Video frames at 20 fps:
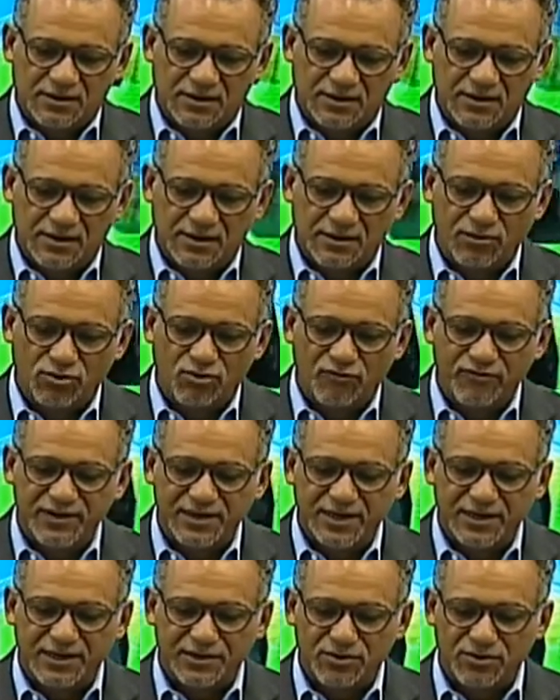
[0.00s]
que el
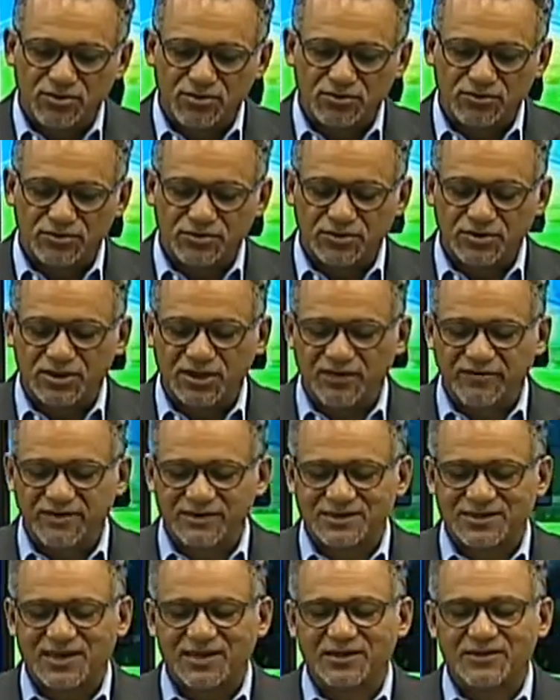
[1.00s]
gobierno debe,
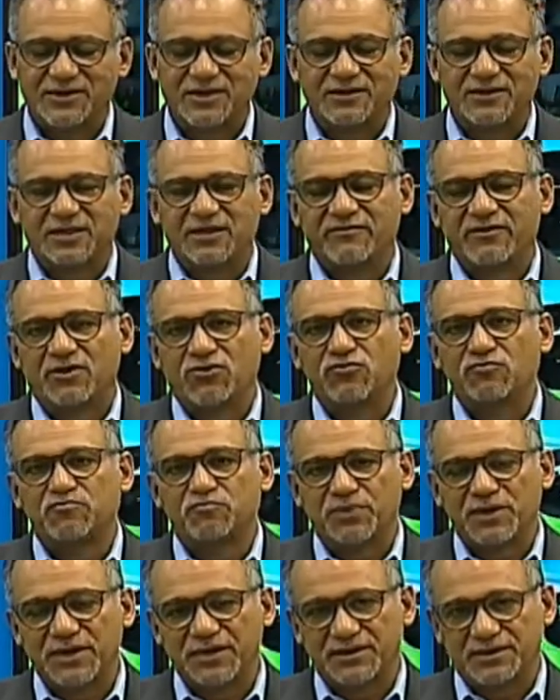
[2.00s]
debe
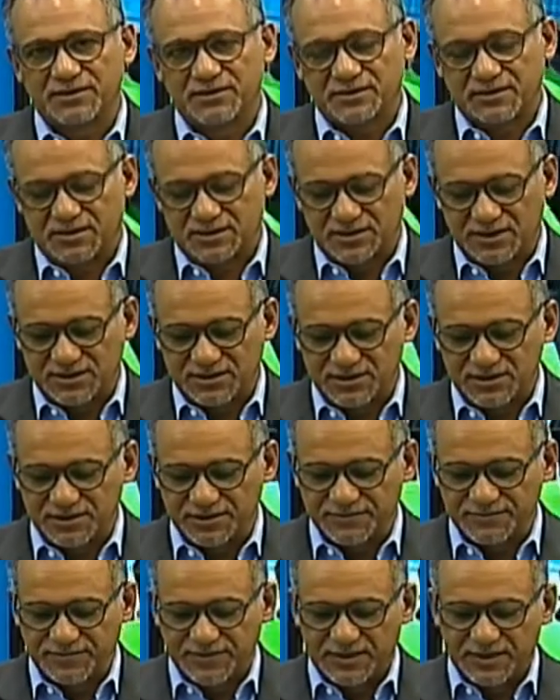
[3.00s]
cumplir. Es
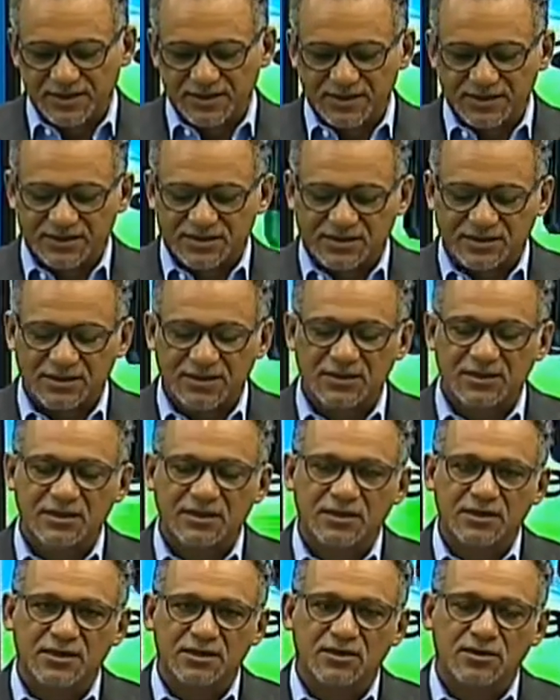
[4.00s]
decir,
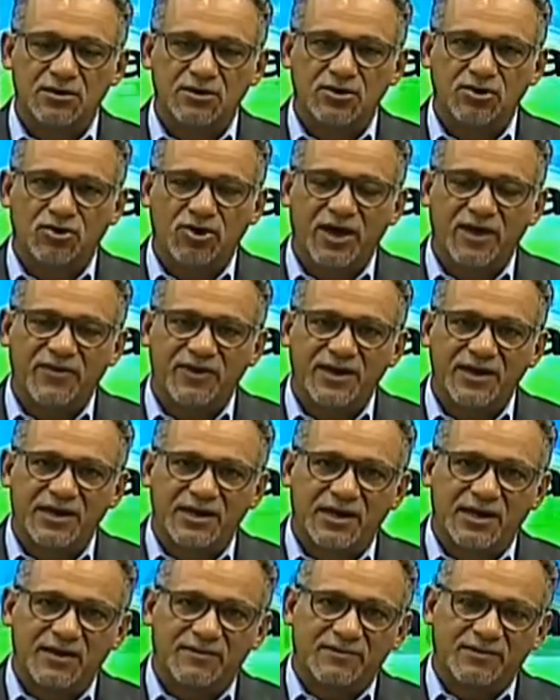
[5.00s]
si no
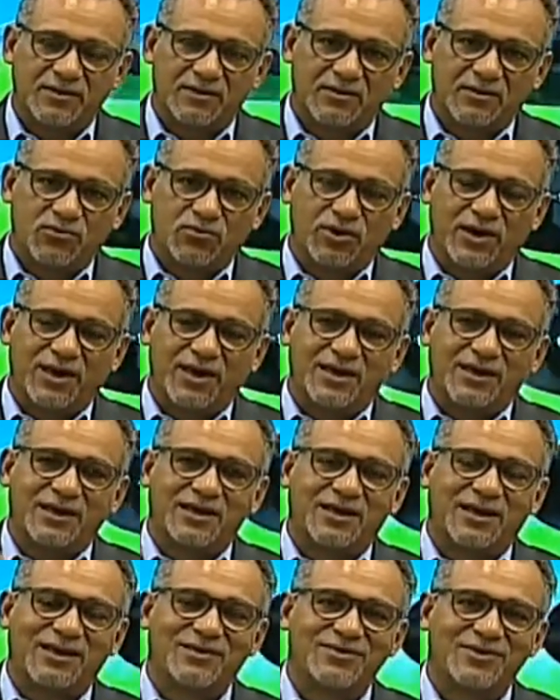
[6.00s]
genera
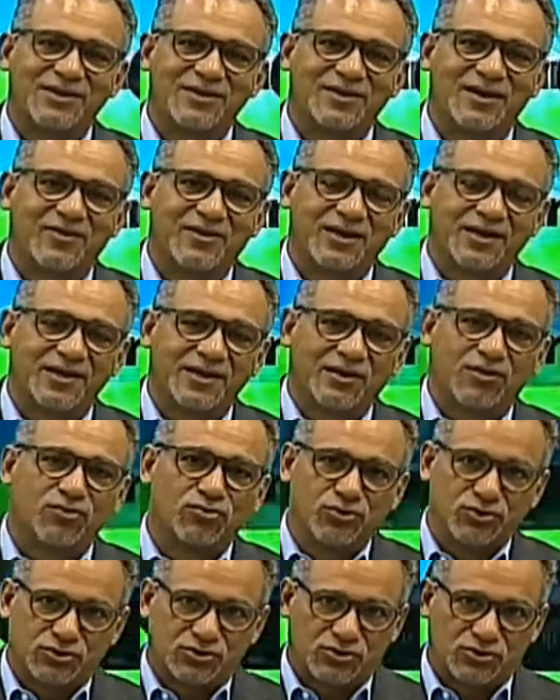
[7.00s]
X cantidad de
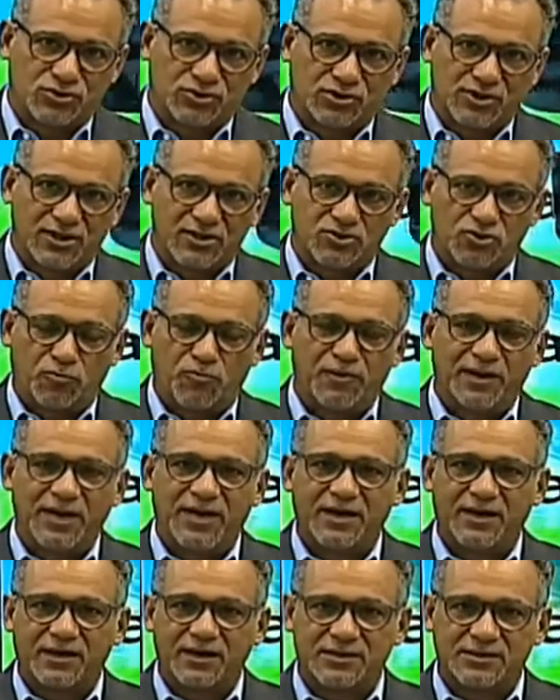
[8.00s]
recursos esos
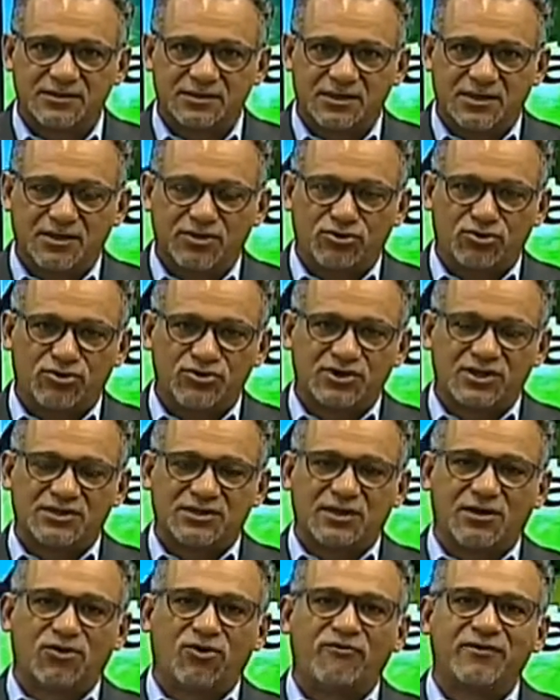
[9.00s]
peajes,
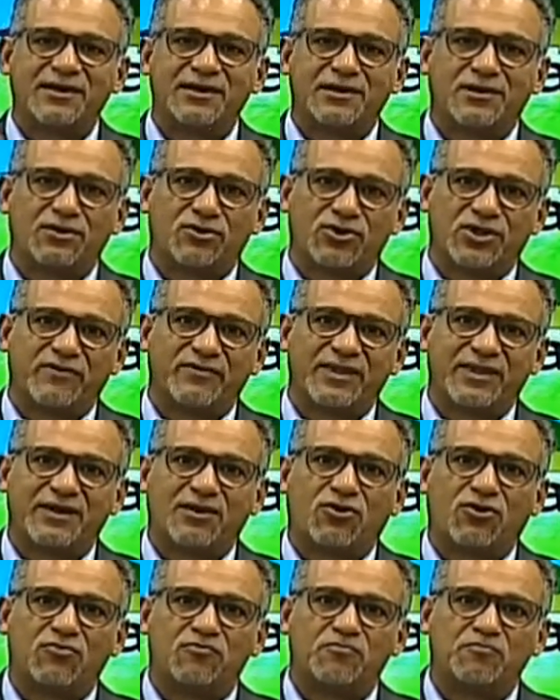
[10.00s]
entonces el gobierno debe
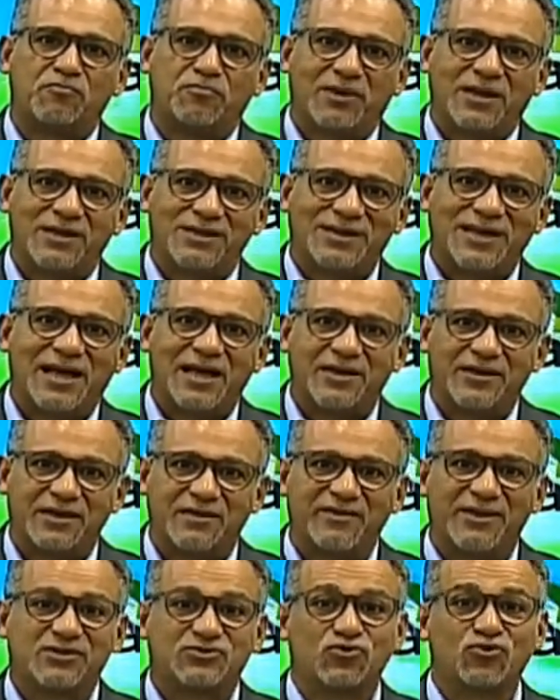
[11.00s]
de completar,
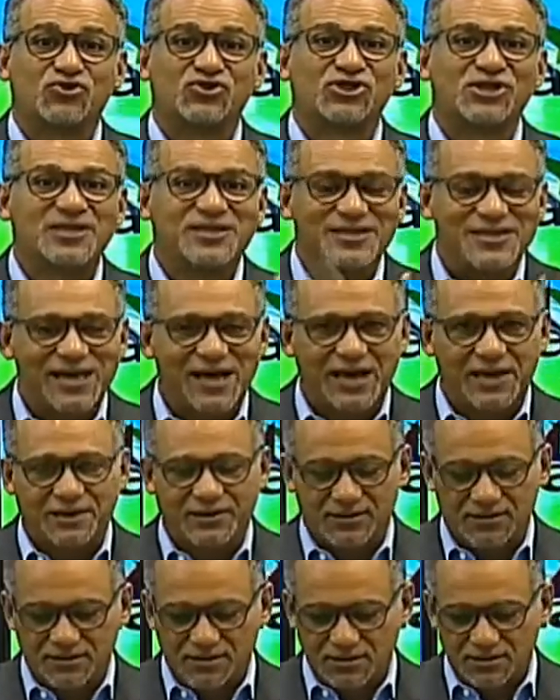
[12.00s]
debe subsidiar,